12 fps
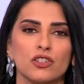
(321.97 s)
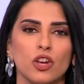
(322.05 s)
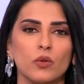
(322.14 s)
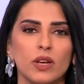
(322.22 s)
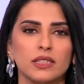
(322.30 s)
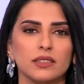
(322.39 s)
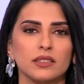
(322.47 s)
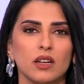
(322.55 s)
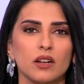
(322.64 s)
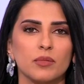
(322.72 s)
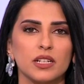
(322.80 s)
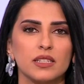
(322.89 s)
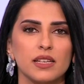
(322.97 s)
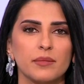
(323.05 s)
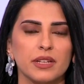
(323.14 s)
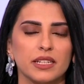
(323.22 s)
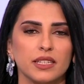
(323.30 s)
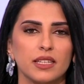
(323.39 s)
جولة ضربات
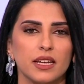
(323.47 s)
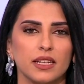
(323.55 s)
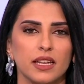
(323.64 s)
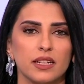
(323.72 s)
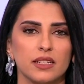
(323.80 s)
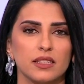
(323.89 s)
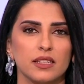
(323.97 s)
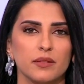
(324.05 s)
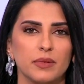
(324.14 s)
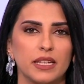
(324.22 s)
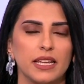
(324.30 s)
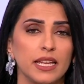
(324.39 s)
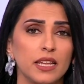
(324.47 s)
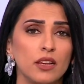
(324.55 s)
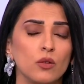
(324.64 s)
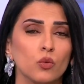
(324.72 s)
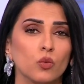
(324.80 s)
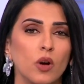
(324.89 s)
أمريكية كانت
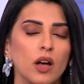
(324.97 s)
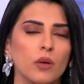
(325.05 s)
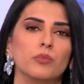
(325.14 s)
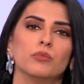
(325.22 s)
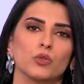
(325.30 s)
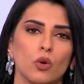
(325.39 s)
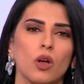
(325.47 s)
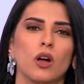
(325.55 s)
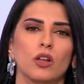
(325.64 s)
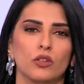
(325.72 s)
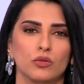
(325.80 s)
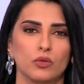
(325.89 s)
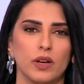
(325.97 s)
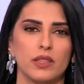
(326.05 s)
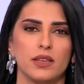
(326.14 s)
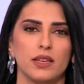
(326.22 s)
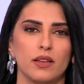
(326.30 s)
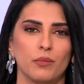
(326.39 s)
بالليل ويقال أنه
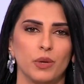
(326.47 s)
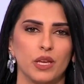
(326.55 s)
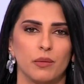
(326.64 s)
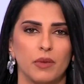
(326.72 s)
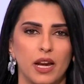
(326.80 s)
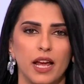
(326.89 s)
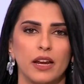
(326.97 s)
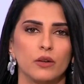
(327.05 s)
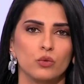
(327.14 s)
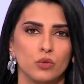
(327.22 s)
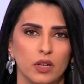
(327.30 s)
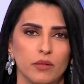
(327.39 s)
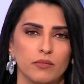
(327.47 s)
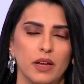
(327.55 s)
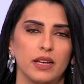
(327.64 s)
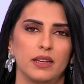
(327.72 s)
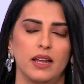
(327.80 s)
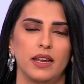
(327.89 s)
هذه هي مرحلة أولى
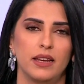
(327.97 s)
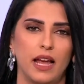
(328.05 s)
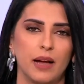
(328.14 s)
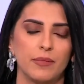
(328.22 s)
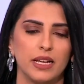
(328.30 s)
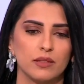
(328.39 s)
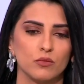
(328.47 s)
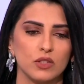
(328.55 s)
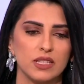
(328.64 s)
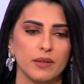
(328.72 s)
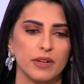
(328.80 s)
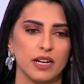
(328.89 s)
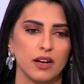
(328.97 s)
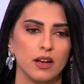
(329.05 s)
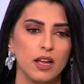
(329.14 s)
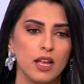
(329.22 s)
الحملات مستمرة